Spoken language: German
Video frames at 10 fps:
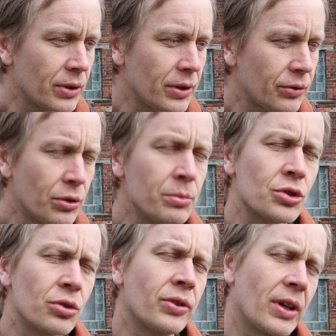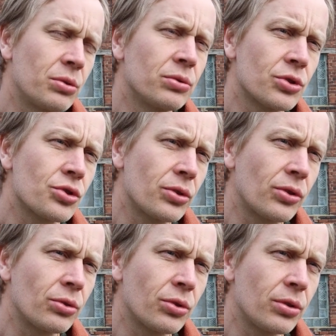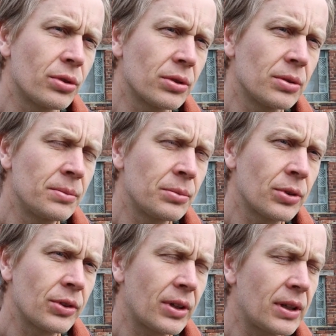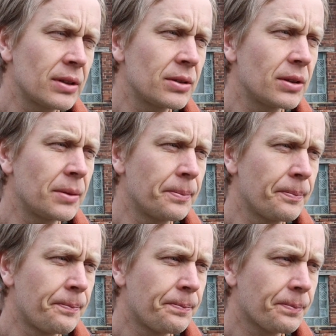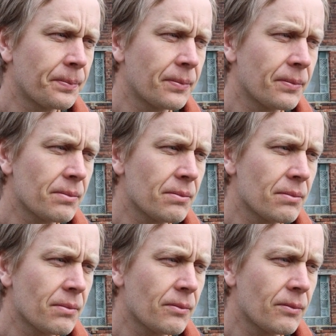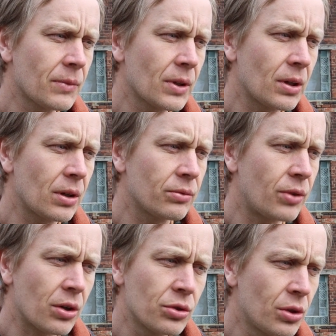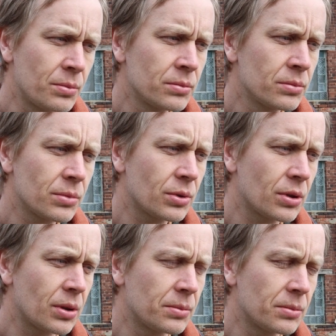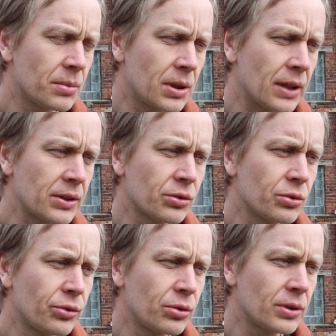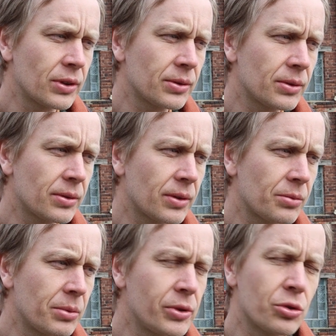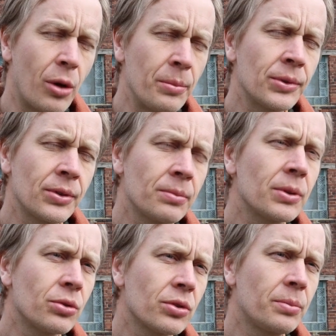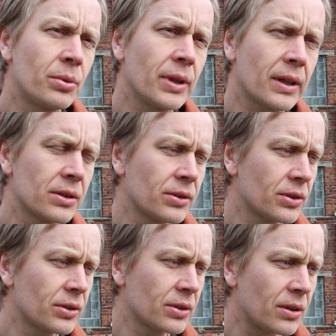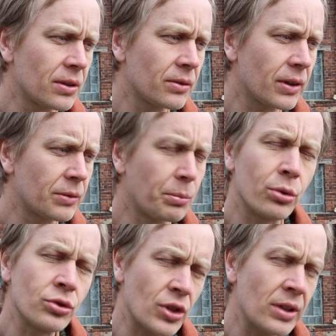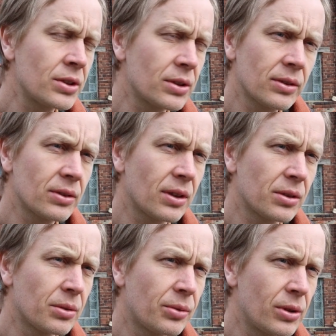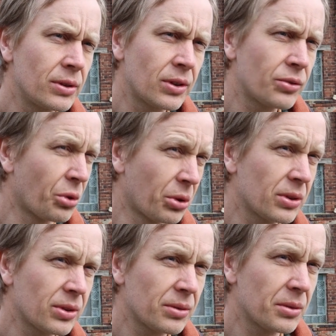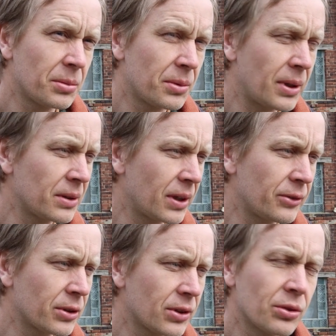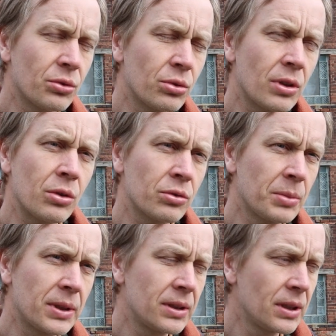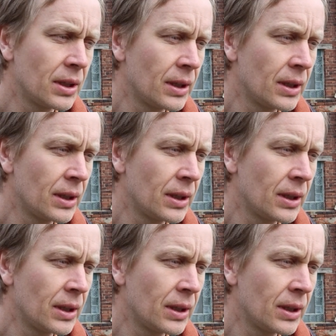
ich fühle mich schon sehr unterstützt und gehört, muss ich sagen, ähm, wahrgenommen. Ähm, man hat das Gefühl, dass, dass wir willkommen sind mit unserem Projekt. Das ist, äh, was bodenständig ist. Also wir wollen nichts Verrücktes. Wir machen einfach, das ist ein Grundnahrungsmittel.